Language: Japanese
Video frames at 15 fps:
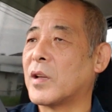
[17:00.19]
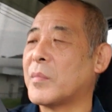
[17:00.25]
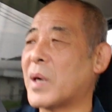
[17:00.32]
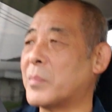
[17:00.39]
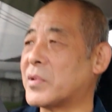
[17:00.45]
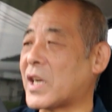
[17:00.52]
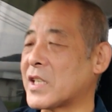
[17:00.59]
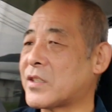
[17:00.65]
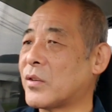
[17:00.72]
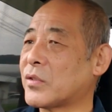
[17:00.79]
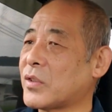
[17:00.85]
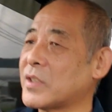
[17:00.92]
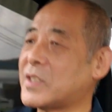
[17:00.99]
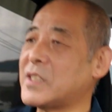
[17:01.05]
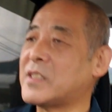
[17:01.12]
まあ昔ほ
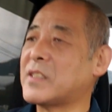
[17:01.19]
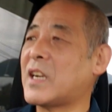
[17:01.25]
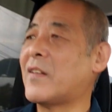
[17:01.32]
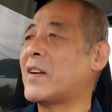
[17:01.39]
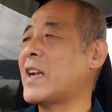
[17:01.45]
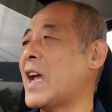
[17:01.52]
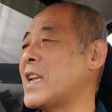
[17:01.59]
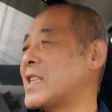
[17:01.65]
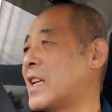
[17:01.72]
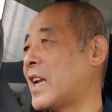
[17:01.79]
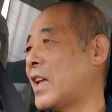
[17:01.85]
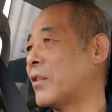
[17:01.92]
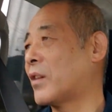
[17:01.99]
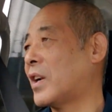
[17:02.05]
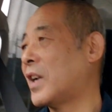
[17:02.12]
どの絆はないんじゃ
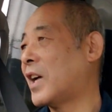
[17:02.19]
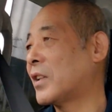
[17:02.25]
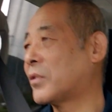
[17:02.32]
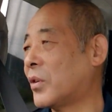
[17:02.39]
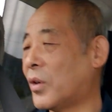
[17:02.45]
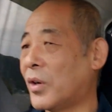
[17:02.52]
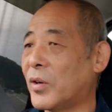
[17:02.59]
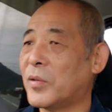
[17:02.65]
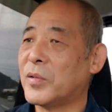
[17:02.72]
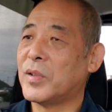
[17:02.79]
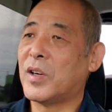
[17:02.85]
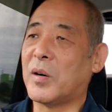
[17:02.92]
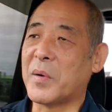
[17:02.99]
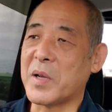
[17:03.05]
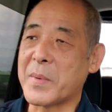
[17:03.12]
ないのかなと
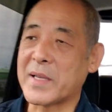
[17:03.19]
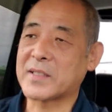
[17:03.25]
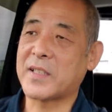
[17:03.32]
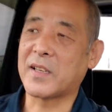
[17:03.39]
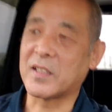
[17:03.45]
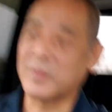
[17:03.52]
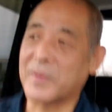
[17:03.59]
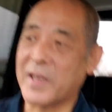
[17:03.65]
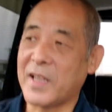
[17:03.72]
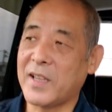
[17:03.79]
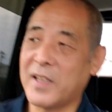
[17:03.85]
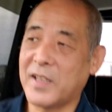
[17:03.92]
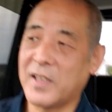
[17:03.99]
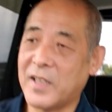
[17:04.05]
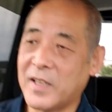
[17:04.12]
思いますけれども
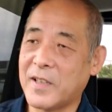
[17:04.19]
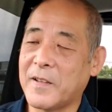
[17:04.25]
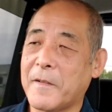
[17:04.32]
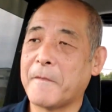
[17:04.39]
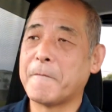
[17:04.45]
ね。